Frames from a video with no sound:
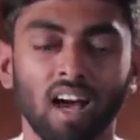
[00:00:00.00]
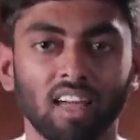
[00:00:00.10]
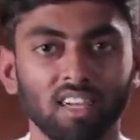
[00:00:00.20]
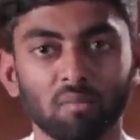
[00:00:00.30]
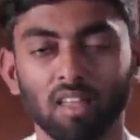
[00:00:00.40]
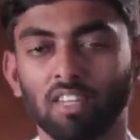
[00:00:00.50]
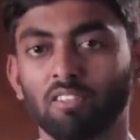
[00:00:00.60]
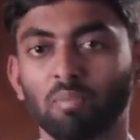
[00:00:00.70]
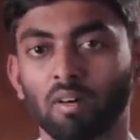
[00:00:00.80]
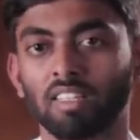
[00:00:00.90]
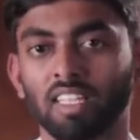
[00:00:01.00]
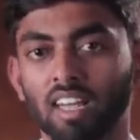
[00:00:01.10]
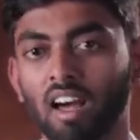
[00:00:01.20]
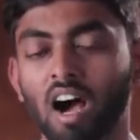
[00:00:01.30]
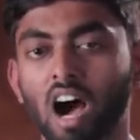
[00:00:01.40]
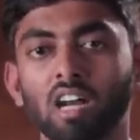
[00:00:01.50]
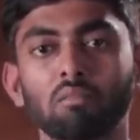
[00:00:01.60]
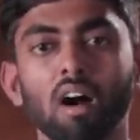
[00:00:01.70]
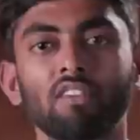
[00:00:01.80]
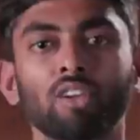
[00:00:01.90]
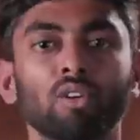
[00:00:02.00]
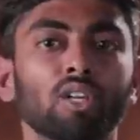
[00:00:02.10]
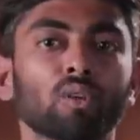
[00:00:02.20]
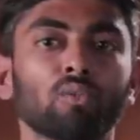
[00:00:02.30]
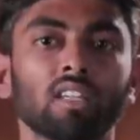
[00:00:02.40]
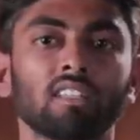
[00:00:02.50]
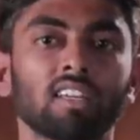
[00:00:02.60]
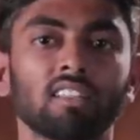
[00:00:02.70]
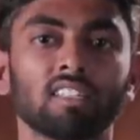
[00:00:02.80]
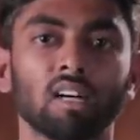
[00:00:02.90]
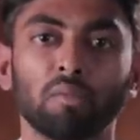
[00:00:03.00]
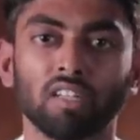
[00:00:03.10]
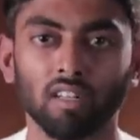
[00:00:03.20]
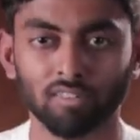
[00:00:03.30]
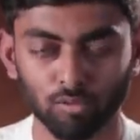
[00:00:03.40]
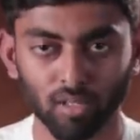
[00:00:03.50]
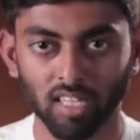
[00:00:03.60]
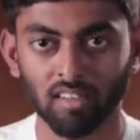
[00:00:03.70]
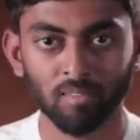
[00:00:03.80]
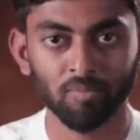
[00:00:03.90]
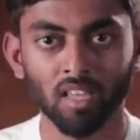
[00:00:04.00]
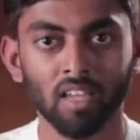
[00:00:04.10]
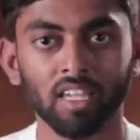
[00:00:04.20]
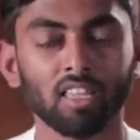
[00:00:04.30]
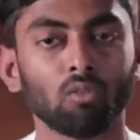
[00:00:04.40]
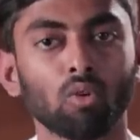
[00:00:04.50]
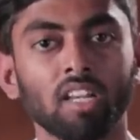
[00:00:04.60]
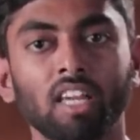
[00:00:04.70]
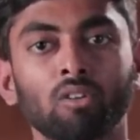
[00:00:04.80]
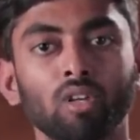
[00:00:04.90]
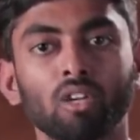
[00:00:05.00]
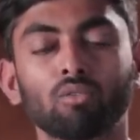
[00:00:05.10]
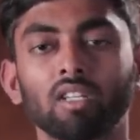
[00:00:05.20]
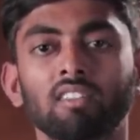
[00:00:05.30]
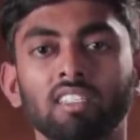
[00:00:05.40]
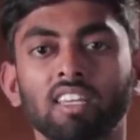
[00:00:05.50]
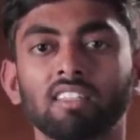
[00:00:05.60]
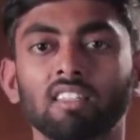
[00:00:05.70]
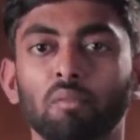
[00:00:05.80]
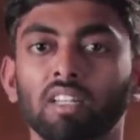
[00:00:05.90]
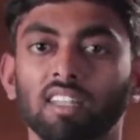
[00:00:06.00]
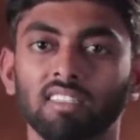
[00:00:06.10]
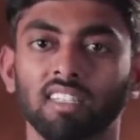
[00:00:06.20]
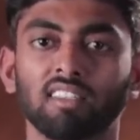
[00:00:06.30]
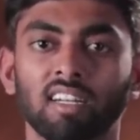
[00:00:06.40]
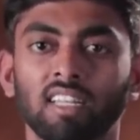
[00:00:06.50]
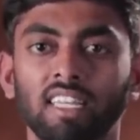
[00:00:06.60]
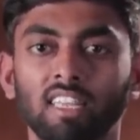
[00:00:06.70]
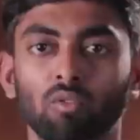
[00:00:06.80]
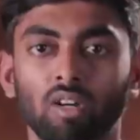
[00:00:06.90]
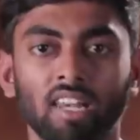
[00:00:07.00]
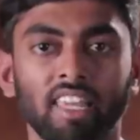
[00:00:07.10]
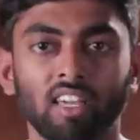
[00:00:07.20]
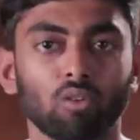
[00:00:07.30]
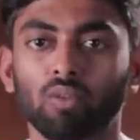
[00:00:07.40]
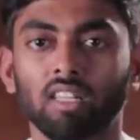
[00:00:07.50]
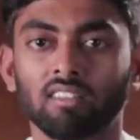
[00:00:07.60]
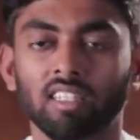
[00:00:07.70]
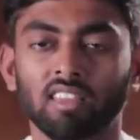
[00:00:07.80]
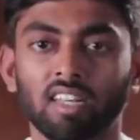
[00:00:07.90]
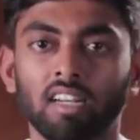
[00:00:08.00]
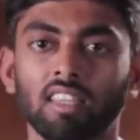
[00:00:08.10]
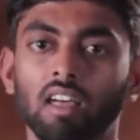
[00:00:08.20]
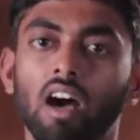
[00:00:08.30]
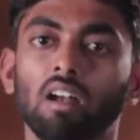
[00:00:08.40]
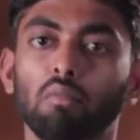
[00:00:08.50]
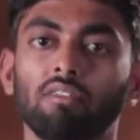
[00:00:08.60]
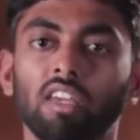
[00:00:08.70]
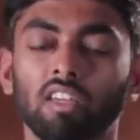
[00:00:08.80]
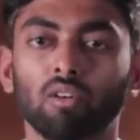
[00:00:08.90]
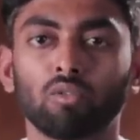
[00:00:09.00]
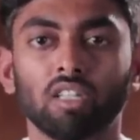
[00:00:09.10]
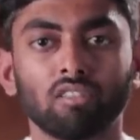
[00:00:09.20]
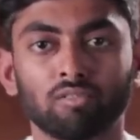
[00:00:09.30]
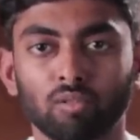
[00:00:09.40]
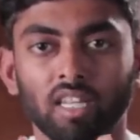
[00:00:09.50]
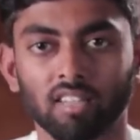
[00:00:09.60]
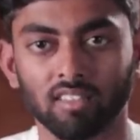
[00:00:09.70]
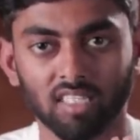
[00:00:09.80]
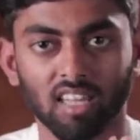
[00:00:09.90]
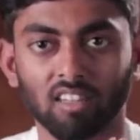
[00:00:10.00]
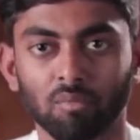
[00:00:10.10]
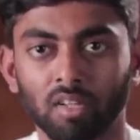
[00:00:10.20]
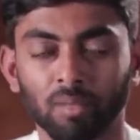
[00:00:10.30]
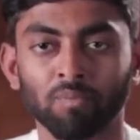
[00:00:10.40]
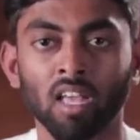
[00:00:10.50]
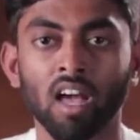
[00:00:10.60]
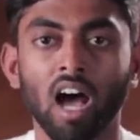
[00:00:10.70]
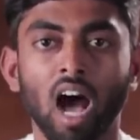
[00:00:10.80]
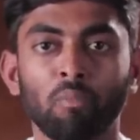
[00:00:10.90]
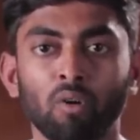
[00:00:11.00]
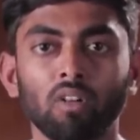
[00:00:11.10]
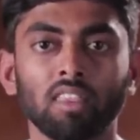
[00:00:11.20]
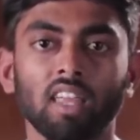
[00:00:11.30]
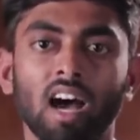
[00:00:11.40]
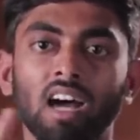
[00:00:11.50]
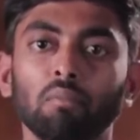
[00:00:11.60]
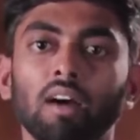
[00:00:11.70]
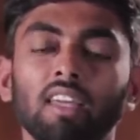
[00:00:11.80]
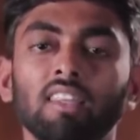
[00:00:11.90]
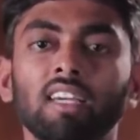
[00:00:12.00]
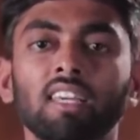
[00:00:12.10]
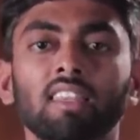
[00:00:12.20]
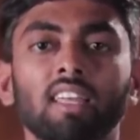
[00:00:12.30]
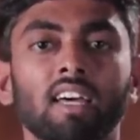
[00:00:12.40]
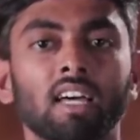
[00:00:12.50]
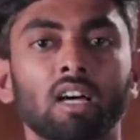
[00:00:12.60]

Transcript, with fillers: அதே மாதிரி வந்து பார்த்தீங்கன்னா ஆன்மாவை குறிக்கக்கூடியது எது அப்படின்னா சூரியன் இந்த உடலை குறிக்கக்கூடியது எது அப்படின்னா சந்திரன் இந்த உடலை ஈக்கக்கூடியது சந்திரன் இந்த ஆன்மாவை ஈக்கக்கூடியது சூரியன் ஜாதகப்படி அப்போ இந்த ஆன்மா எதுக்கு இந்த